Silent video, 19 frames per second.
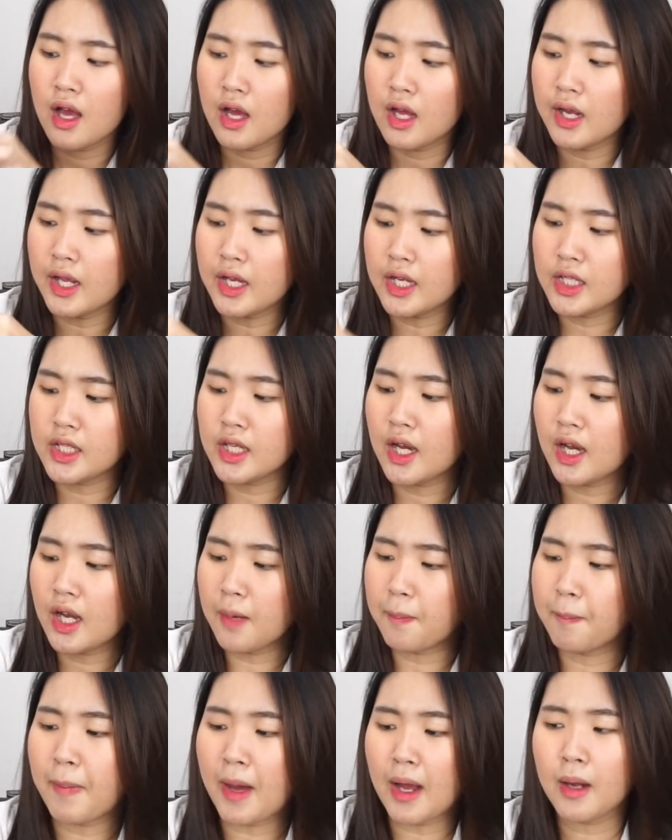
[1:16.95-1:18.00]
ini yang ke
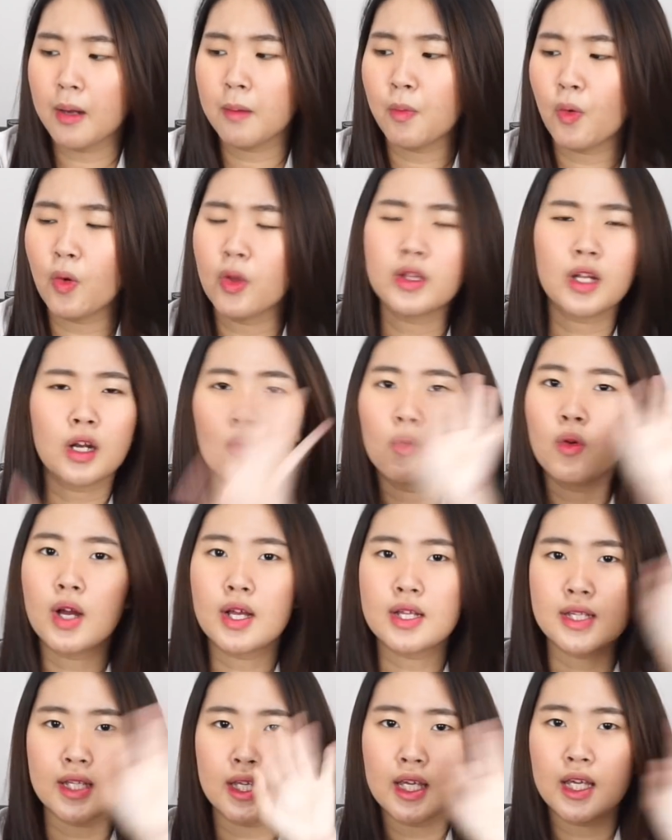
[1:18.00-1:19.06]
depan pokoknya ntar aku
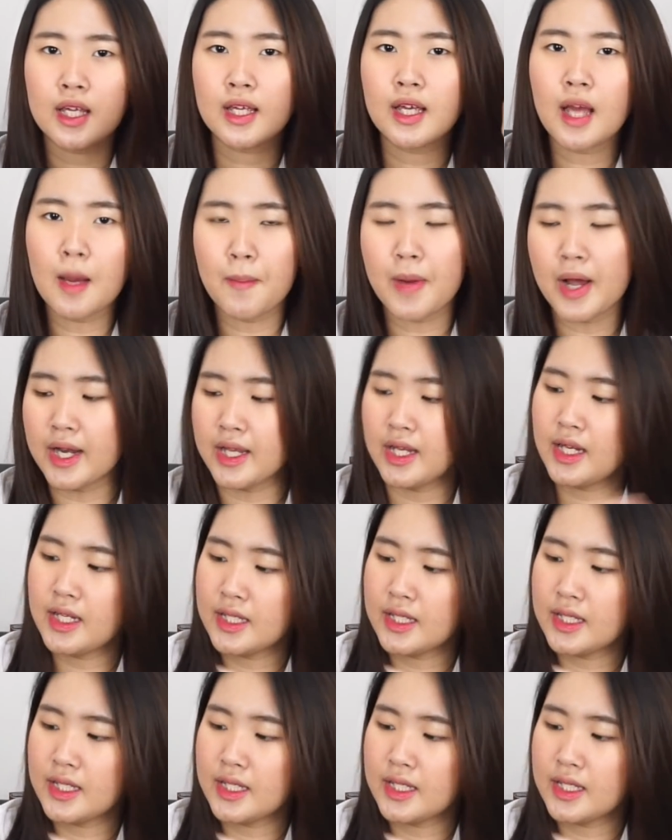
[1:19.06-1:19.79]
kasih gambar aja di